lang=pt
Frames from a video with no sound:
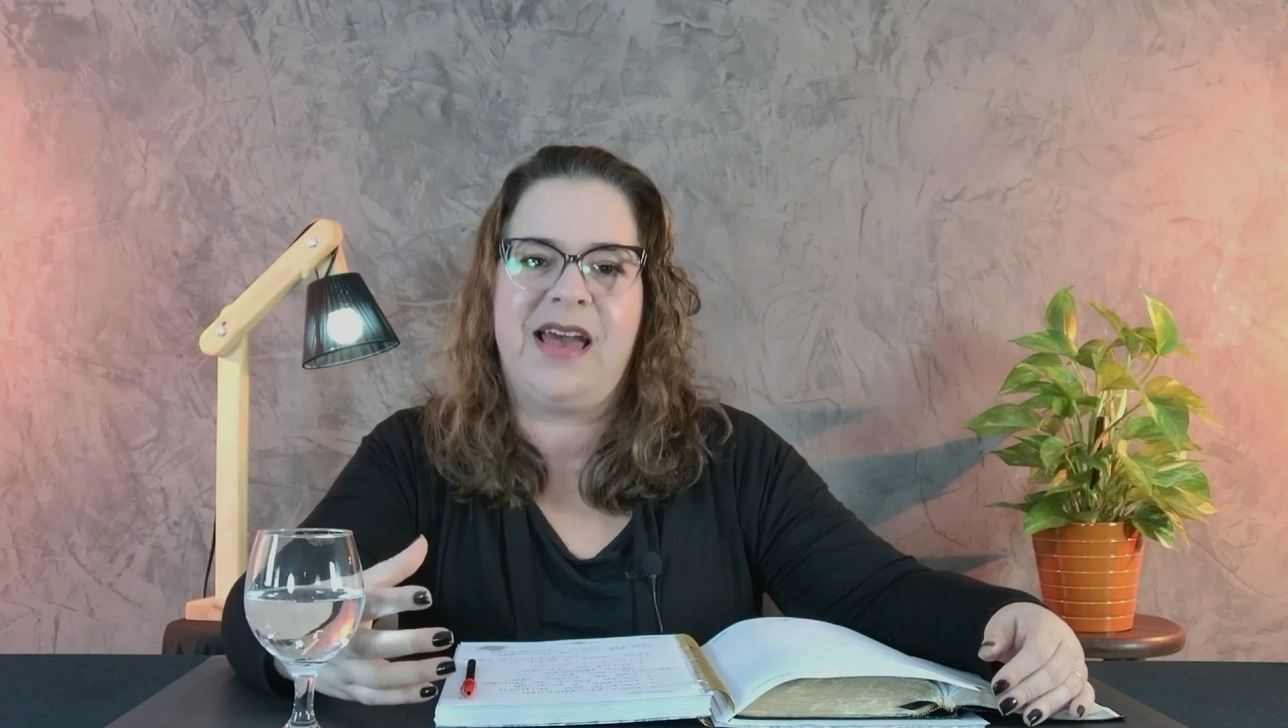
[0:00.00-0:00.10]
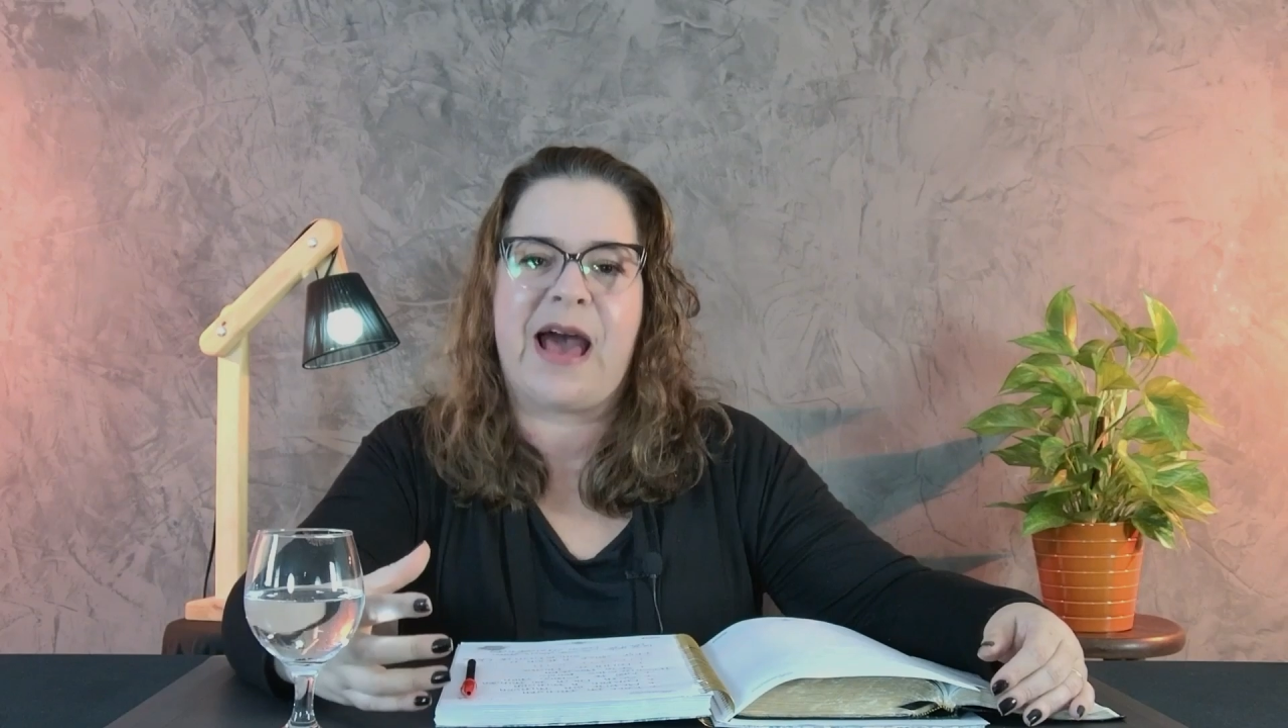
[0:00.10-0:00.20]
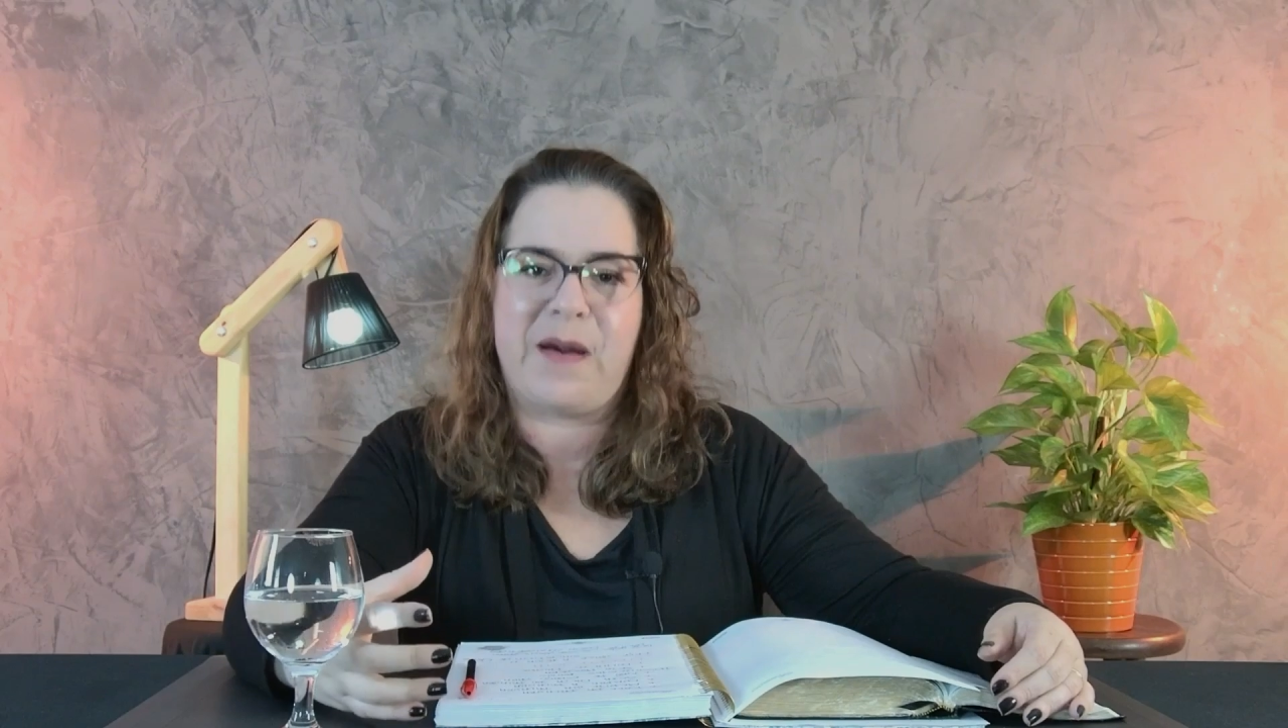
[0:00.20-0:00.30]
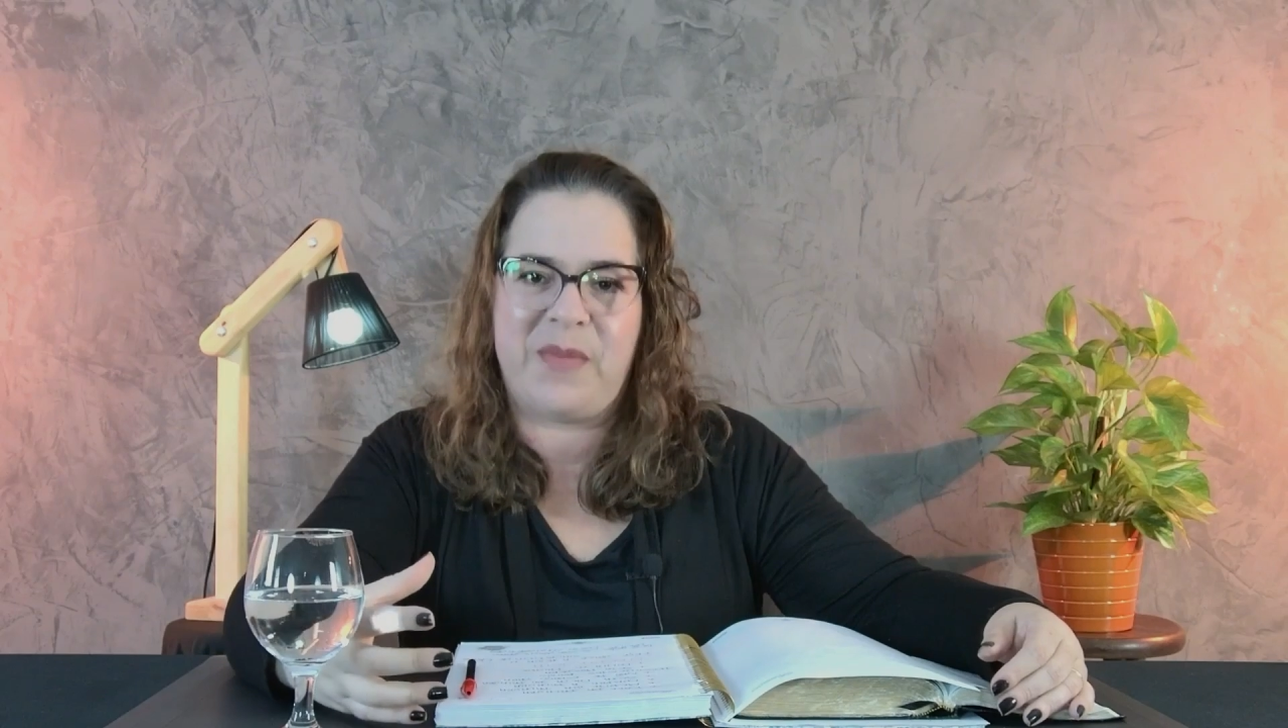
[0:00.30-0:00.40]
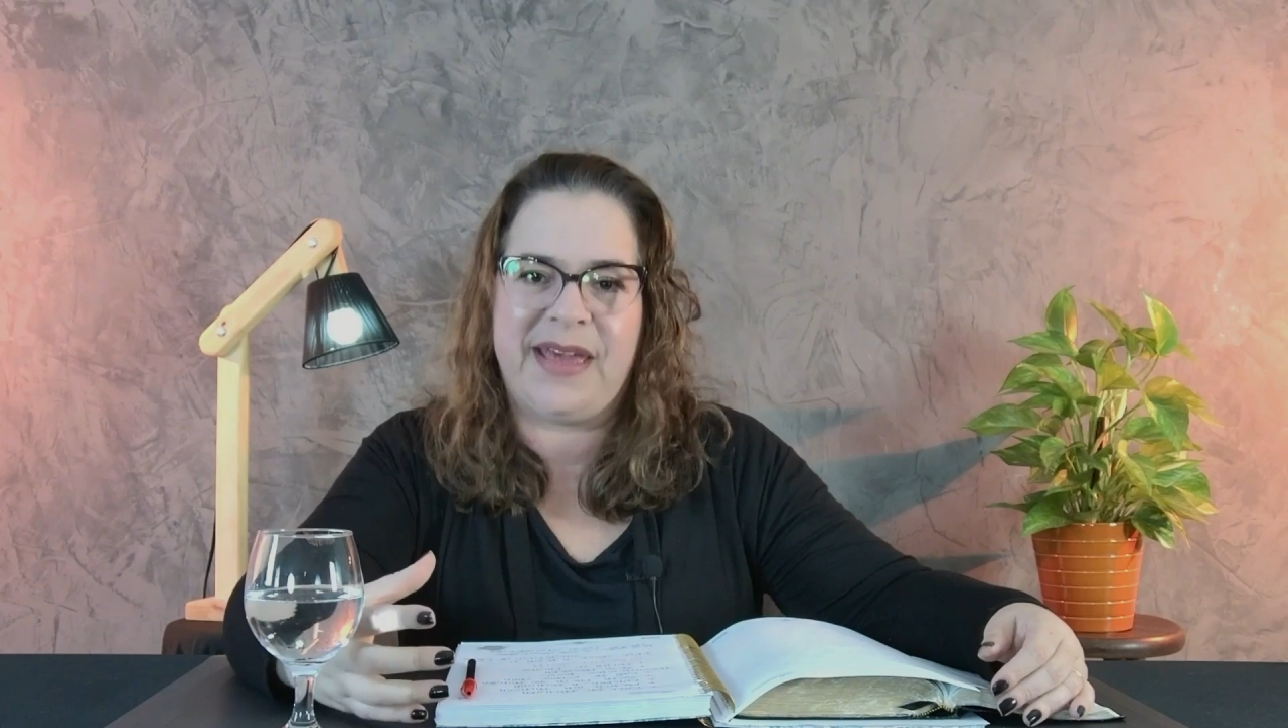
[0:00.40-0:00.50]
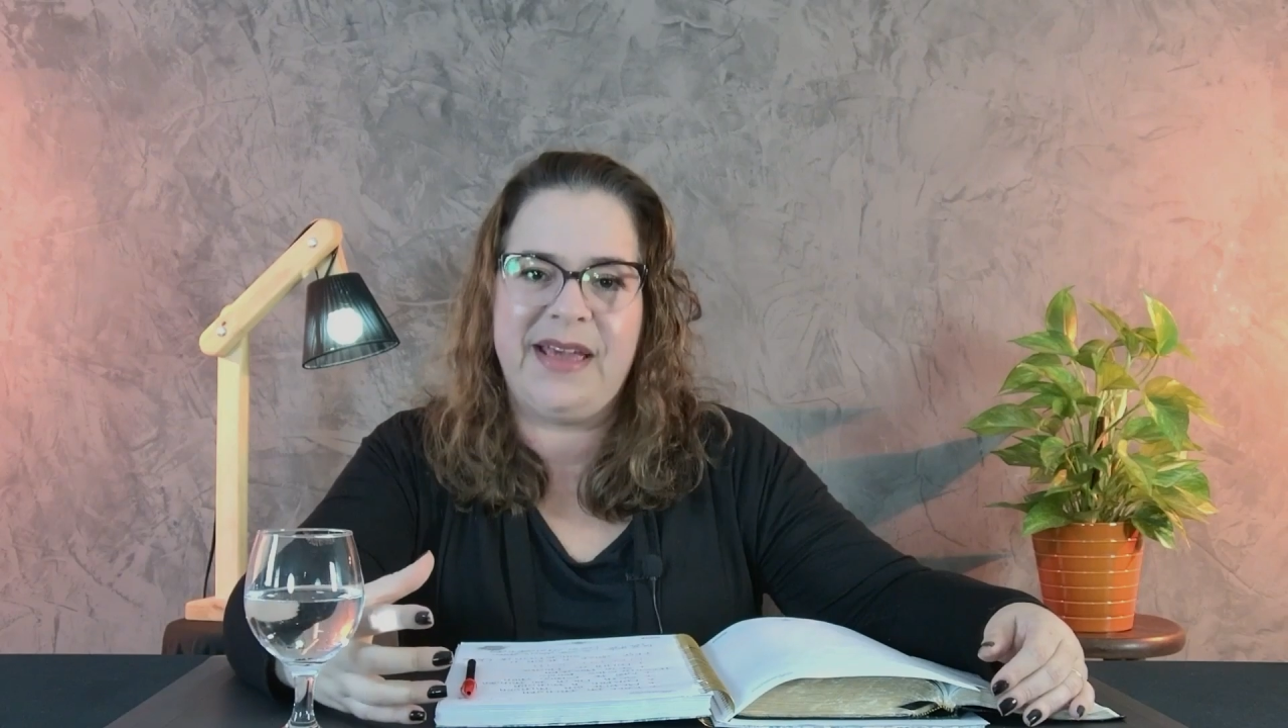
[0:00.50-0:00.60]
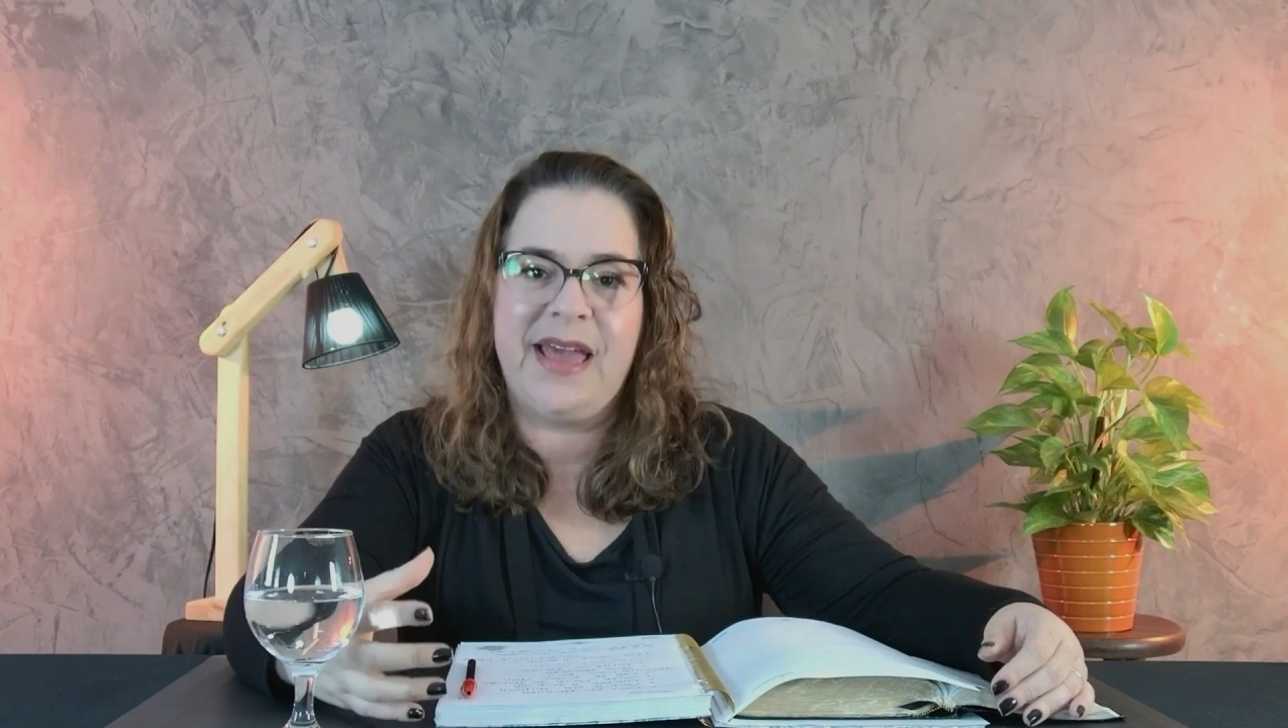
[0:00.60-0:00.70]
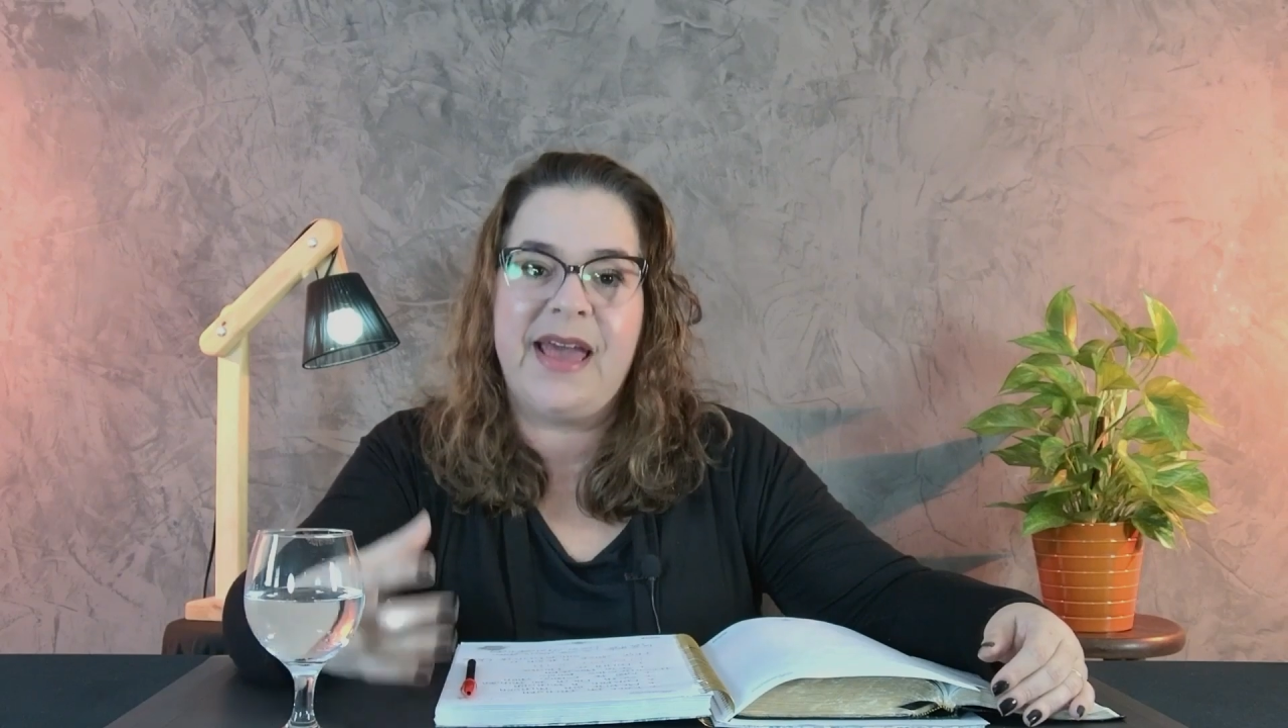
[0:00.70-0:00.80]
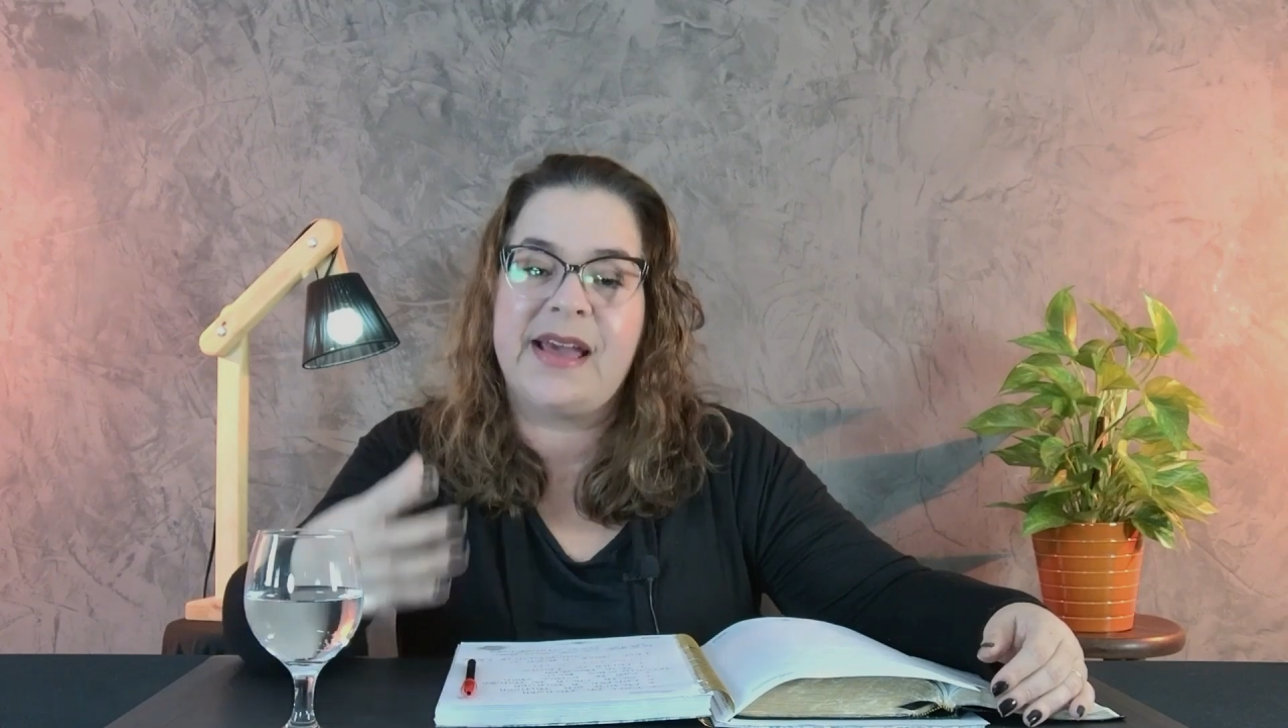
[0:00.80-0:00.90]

Amém?